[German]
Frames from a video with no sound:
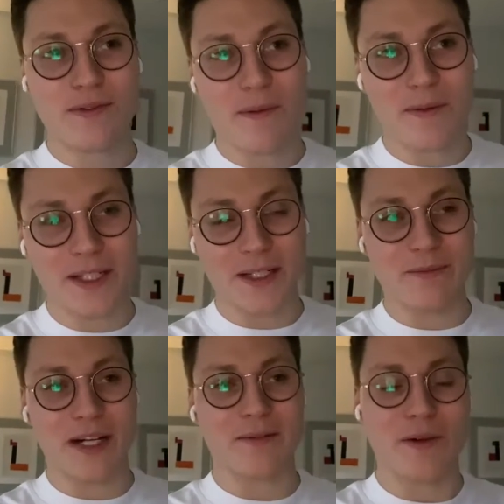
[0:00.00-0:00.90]
wenn man mit der
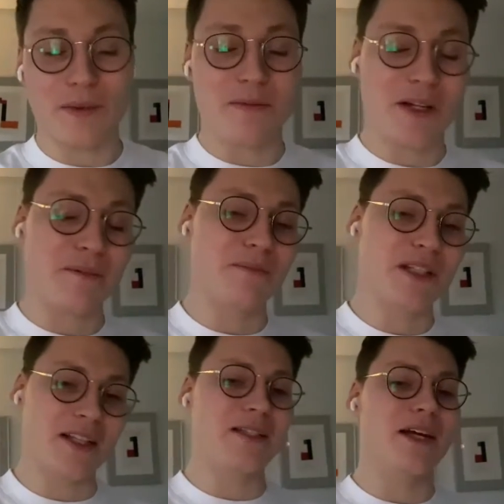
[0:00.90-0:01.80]
Geme wenn man mit
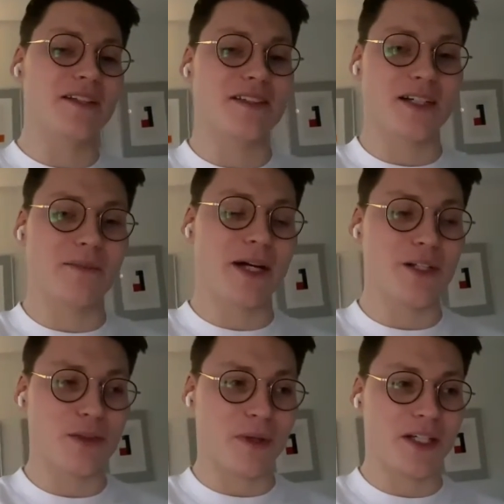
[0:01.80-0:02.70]
Mitgliedern dieser Gemeinde
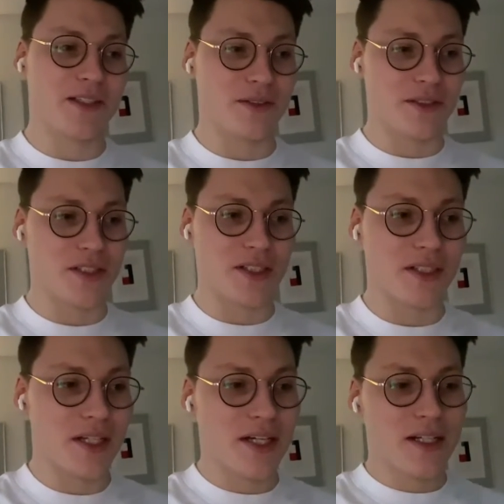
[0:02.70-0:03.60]
spricht und äh,
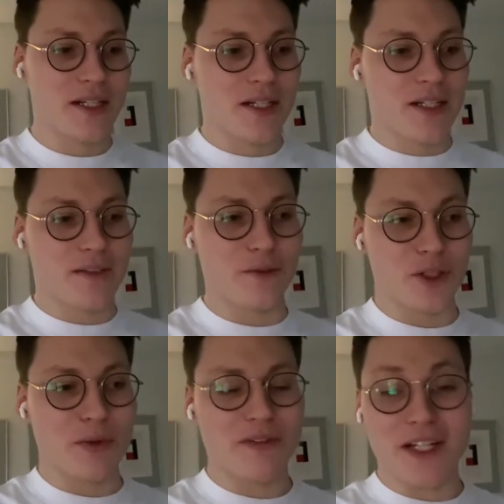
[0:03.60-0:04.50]
wird
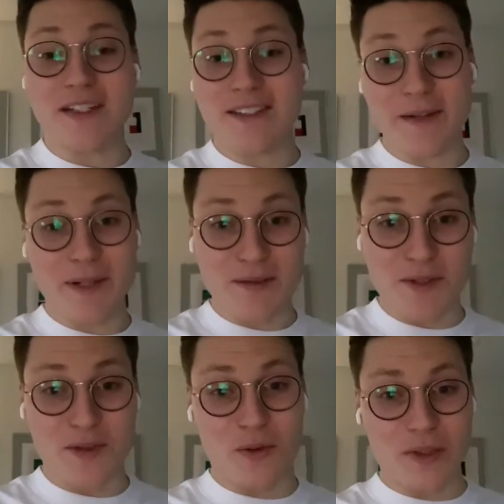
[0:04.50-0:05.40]
immer wieder die
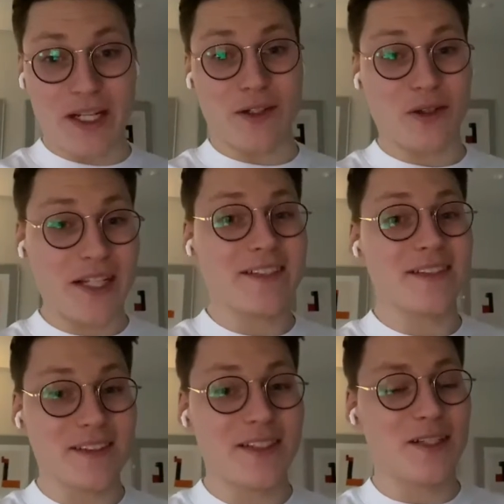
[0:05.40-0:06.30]
Seemannsmission benannt. Auch das
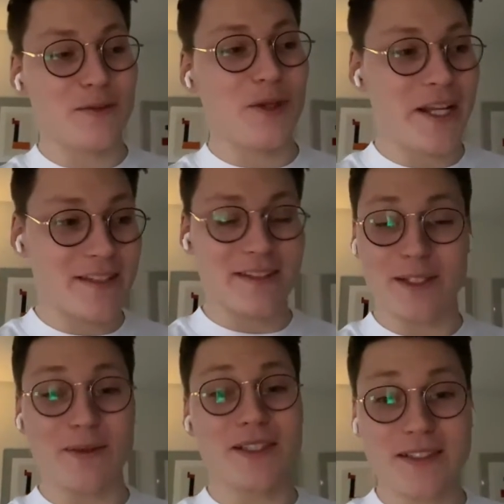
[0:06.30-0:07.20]
ist irgendwo
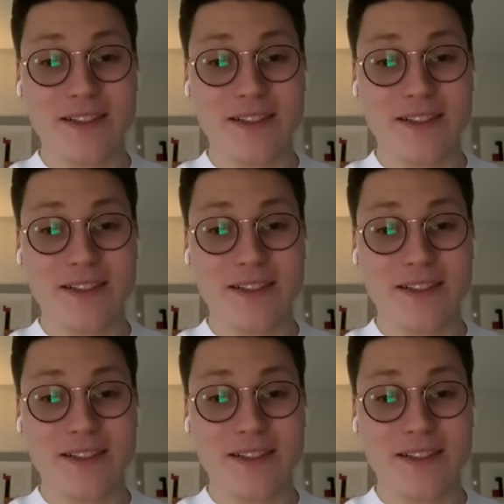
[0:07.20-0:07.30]
Nächstenliebe.